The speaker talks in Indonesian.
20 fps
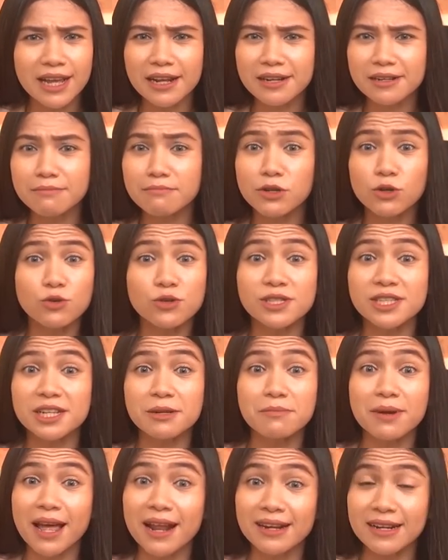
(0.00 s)
dan
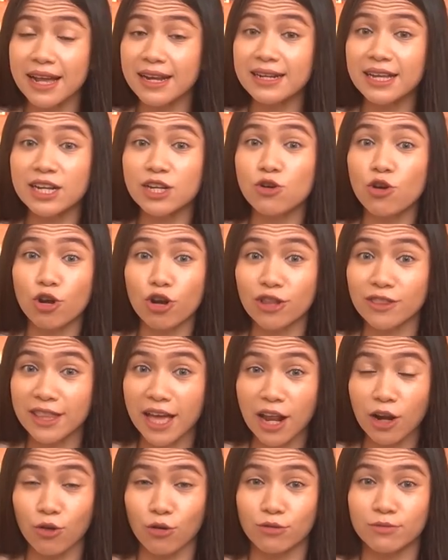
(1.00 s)
mengusir Belanda dari
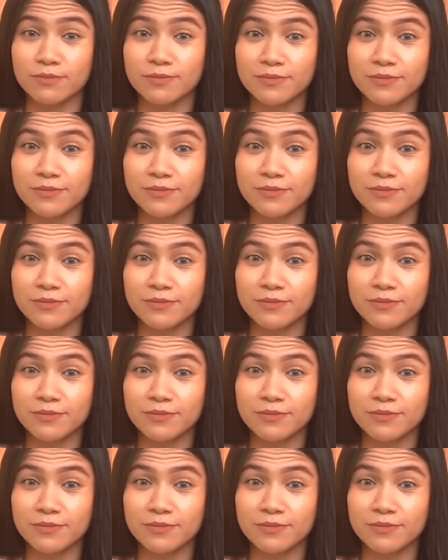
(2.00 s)
Gorontalo?